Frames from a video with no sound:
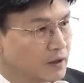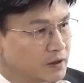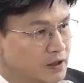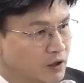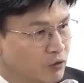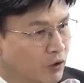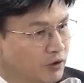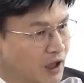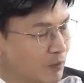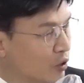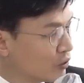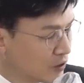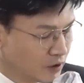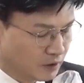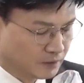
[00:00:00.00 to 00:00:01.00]

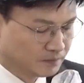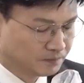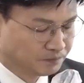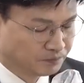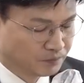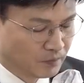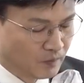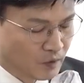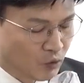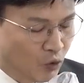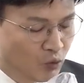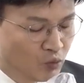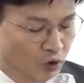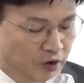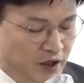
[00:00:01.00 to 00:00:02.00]
직권남용 등
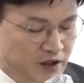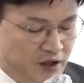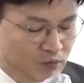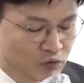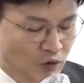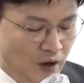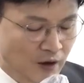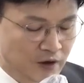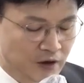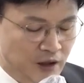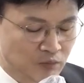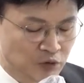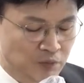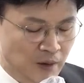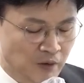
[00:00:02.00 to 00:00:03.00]
공무원의 직무와
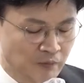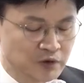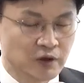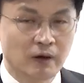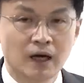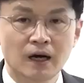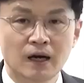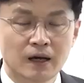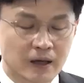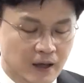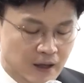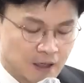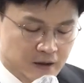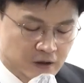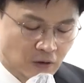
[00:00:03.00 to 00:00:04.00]
관련된 부패범죄와
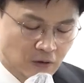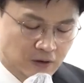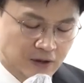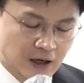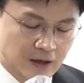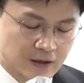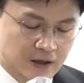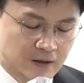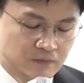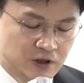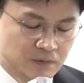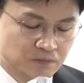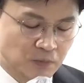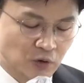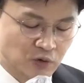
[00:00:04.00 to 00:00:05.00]

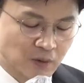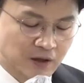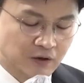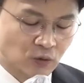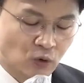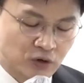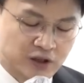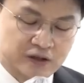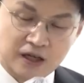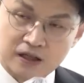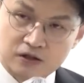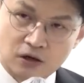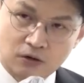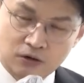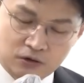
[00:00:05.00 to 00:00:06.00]
청탁금지법 위반 등
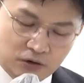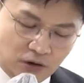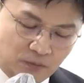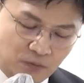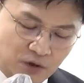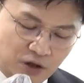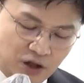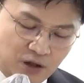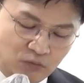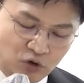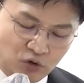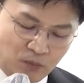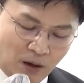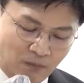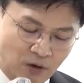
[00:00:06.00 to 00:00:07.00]
공직자의 청렴 의무
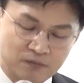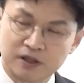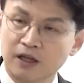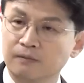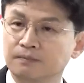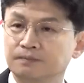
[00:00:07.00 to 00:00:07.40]
위반 범죄,